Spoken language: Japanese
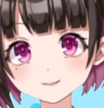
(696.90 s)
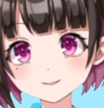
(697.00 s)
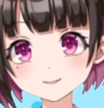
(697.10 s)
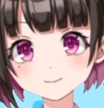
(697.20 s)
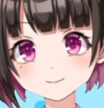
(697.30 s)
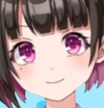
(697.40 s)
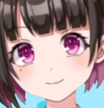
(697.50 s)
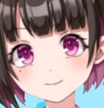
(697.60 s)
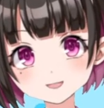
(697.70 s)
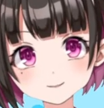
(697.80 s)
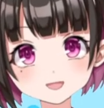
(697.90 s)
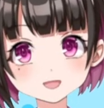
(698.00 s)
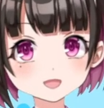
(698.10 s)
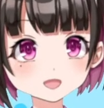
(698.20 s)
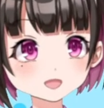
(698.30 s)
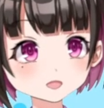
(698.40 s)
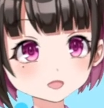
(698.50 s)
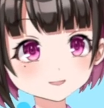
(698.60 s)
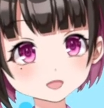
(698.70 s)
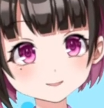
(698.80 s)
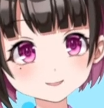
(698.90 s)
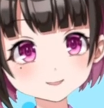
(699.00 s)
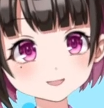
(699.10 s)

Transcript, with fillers: 対応できるようにっていう指導がきっと